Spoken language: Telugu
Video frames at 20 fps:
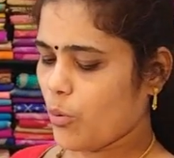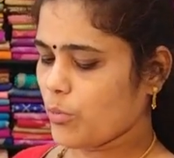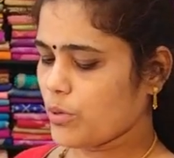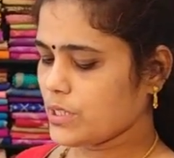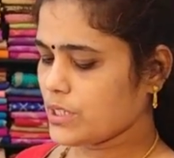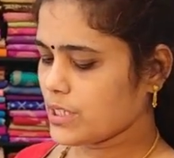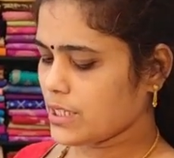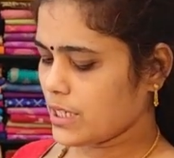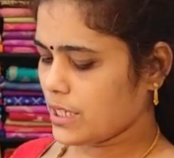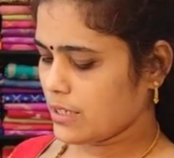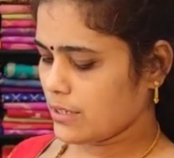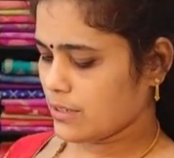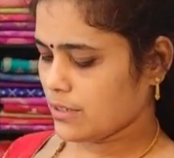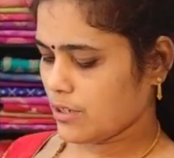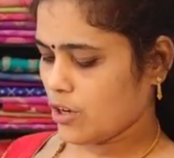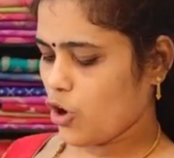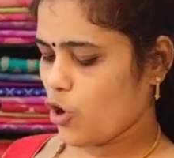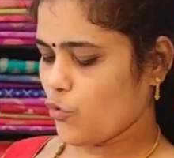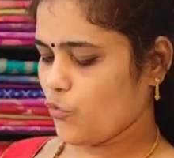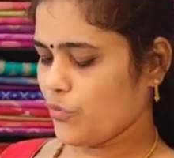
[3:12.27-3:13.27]
కాంబినేషన్ అండ్
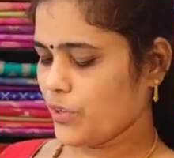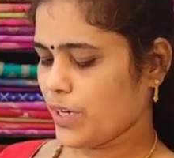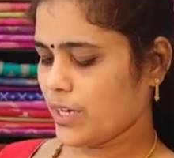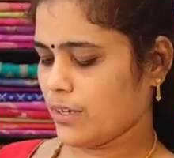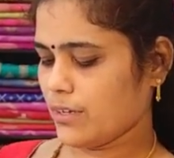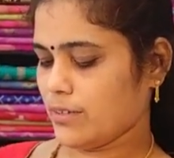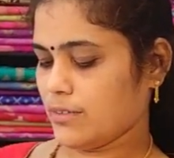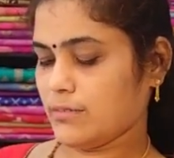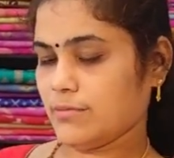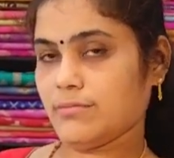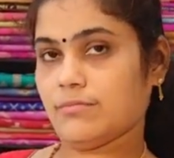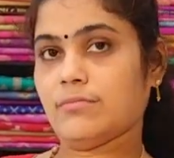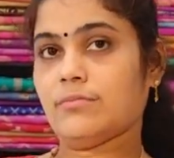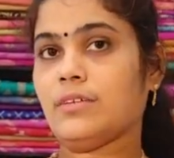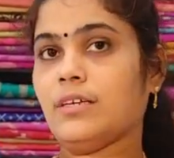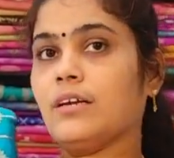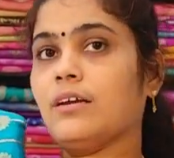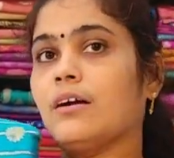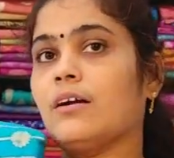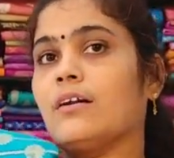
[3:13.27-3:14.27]
కాఫీ కలర్
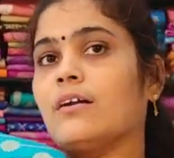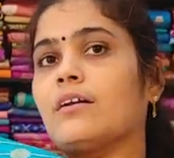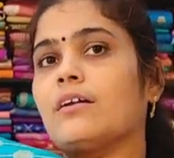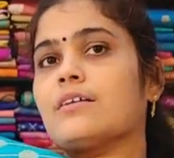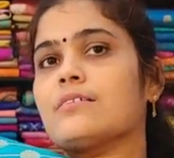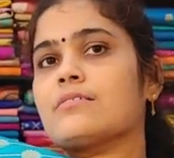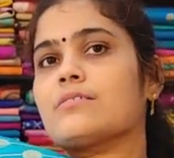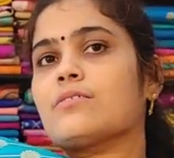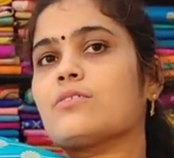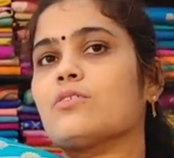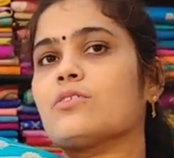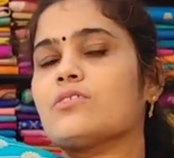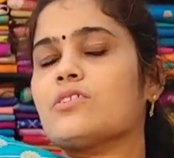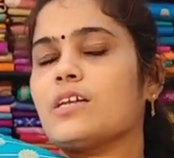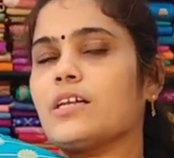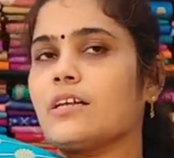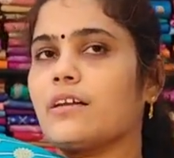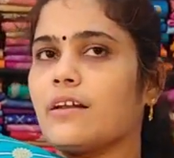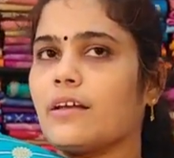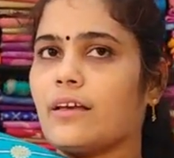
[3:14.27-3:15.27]
ఈ కాంట్రాస్ట్ కూడా
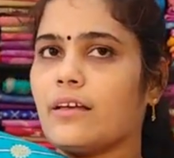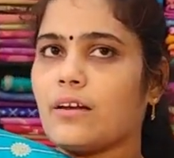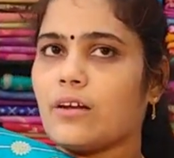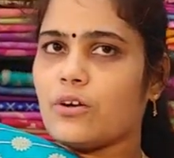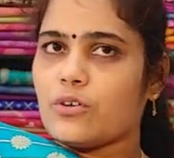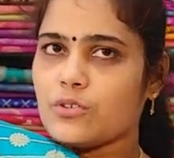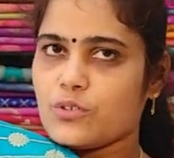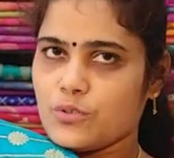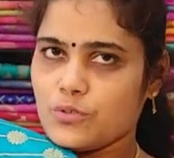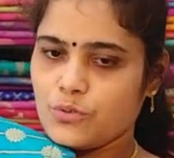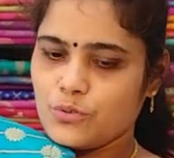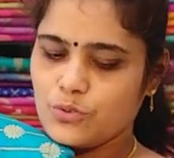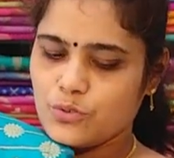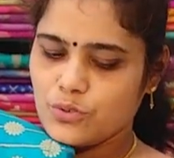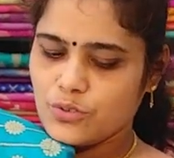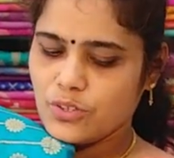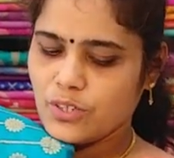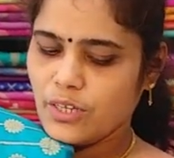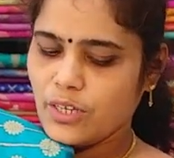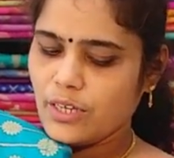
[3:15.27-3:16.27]
చాలా రేర్గా
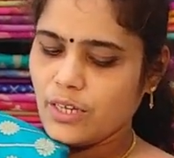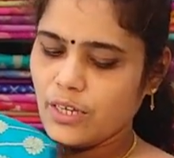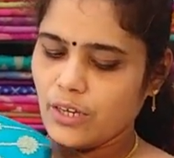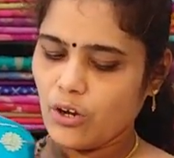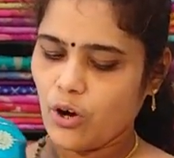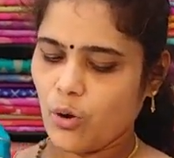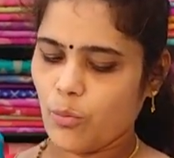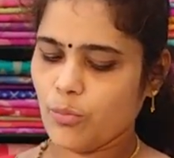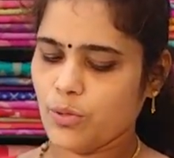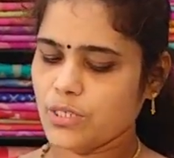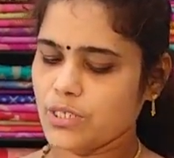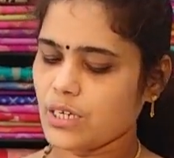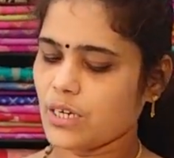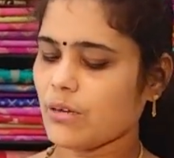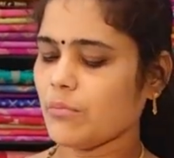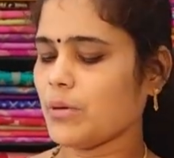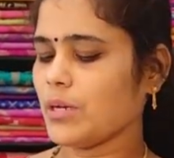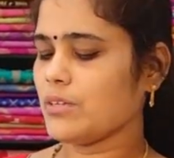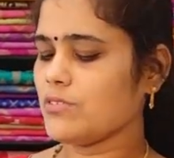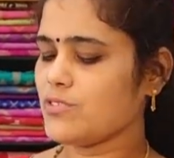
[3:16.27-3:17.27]
వస్తుంటుంది ఈ
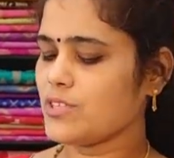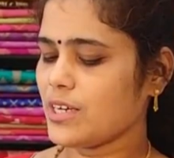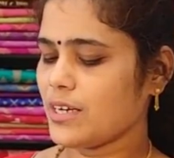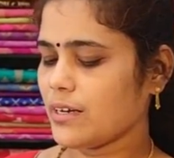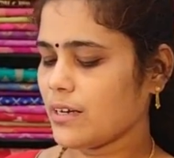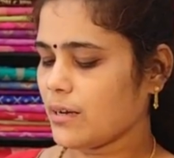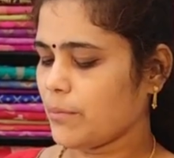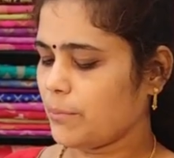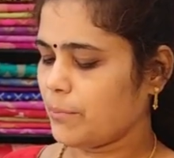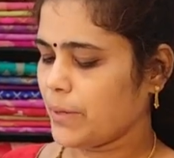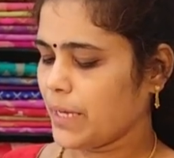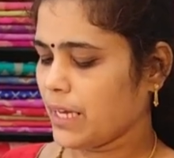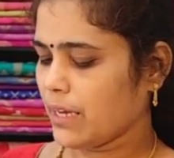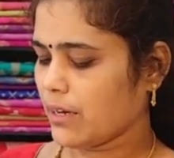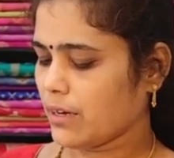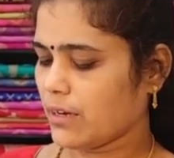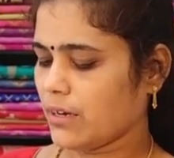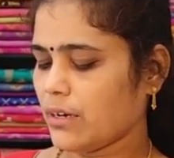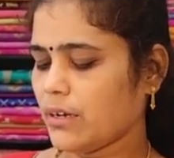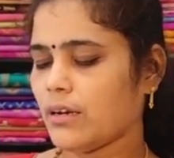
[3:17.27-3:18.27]
కాంబినేషన్కి మనం జనరల్గా
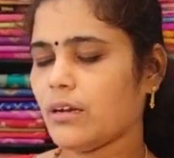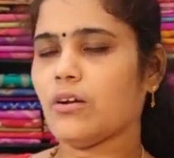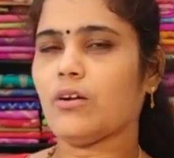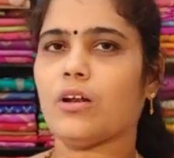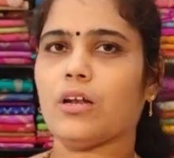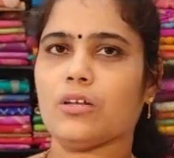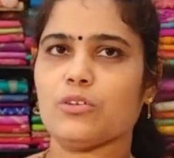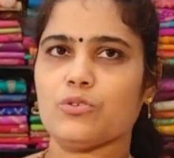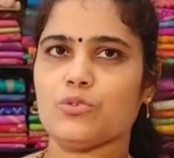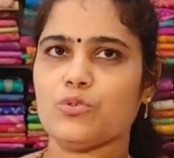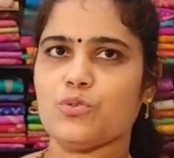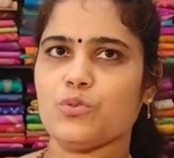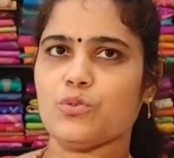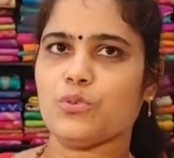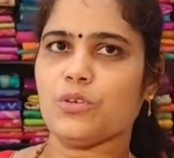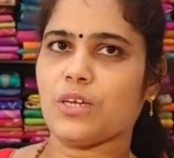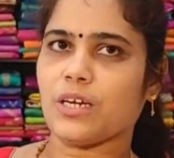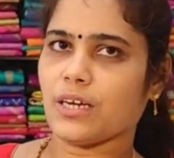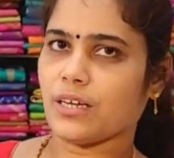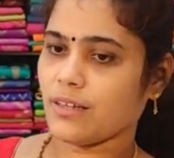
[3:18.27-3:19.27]
పింక్ అండ్ ఎల్లో అలా
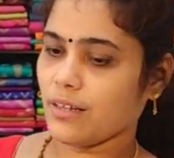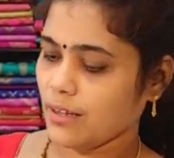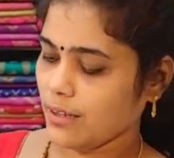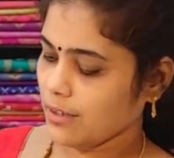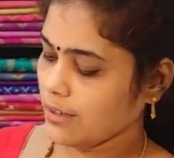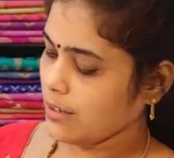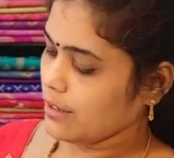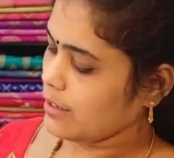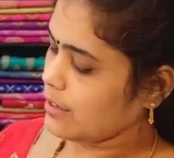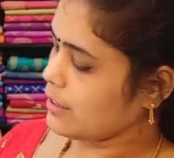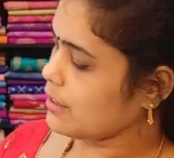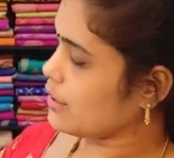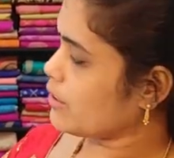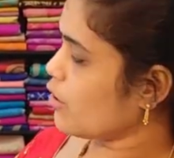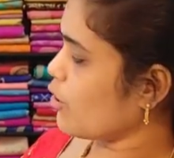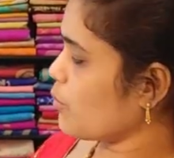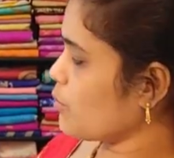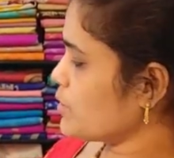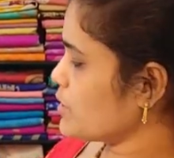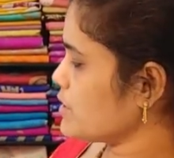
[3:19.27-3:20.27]
చూస్తుంటాం కదా ఈ
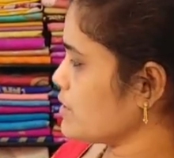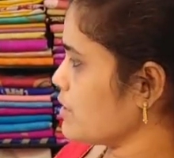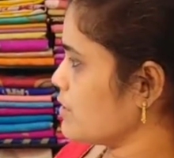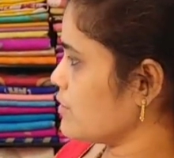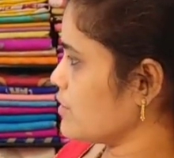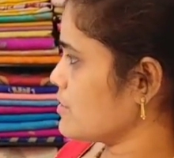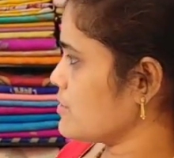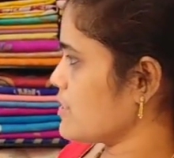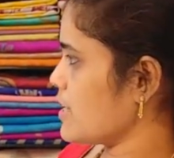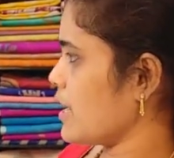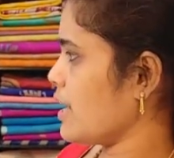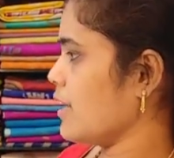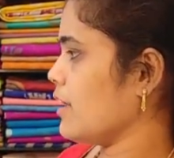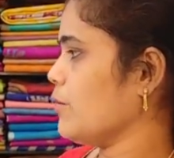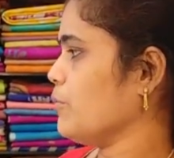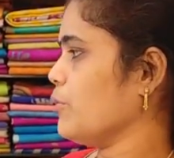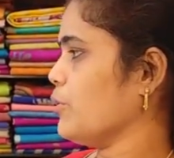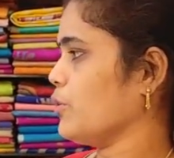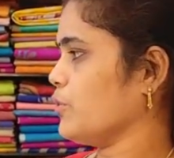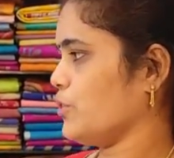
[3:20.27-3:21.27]
కాంబినేషన్ అయితే
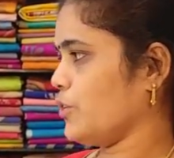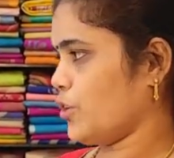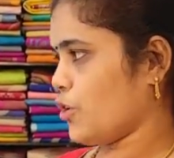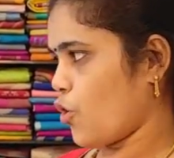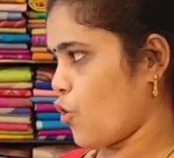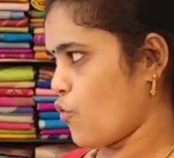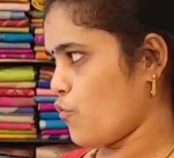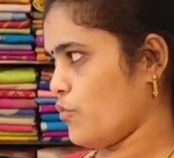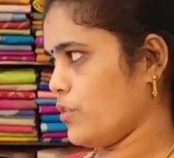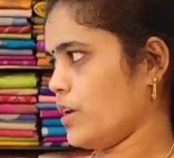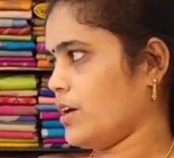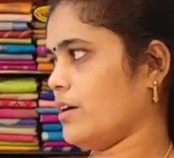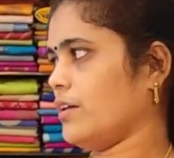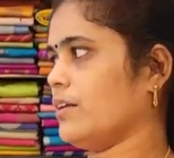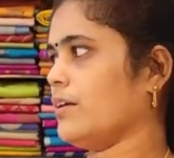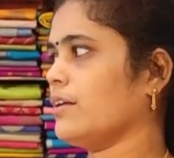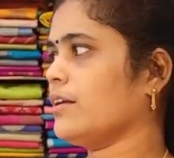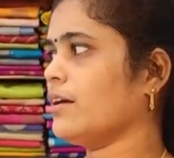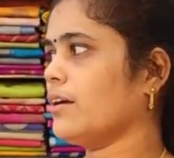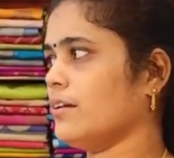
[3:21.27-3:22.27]
చాలా బాగుంది కాఫీ
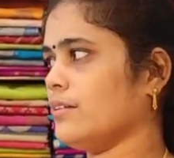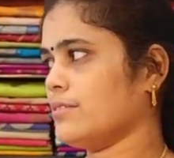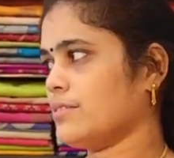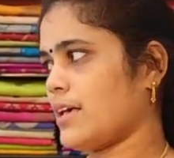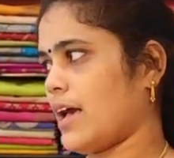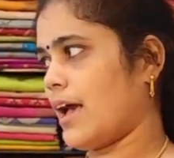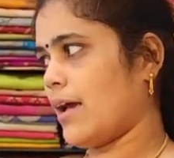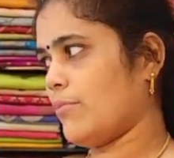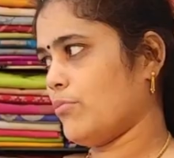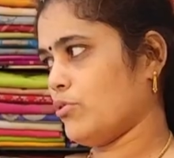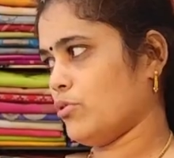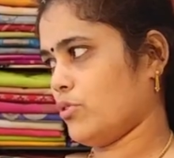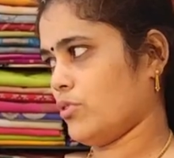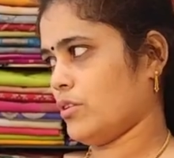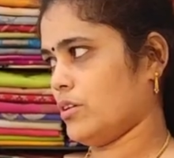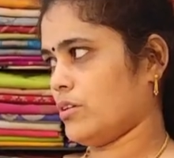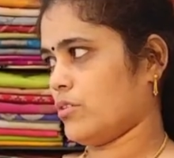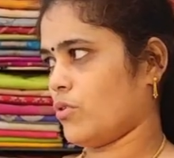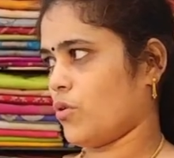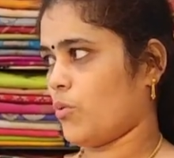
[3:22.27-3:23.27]
కలర్ అండ్ స్కై బ్లూ
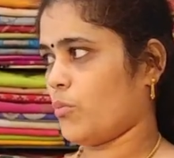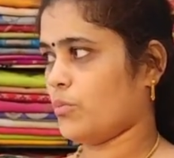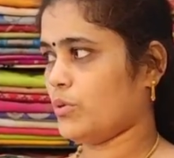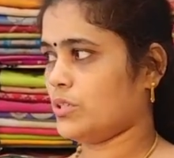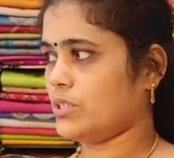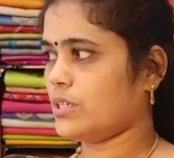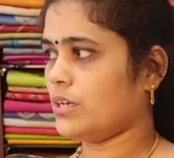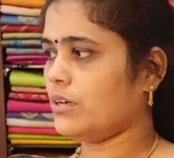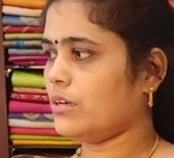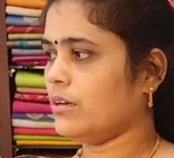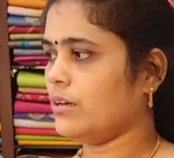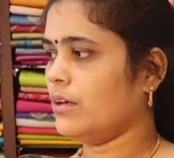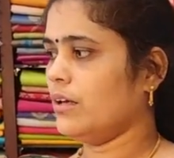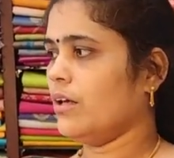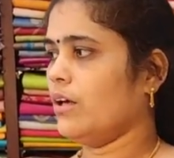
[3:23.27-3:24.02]
కలర్ కాంబినేషన్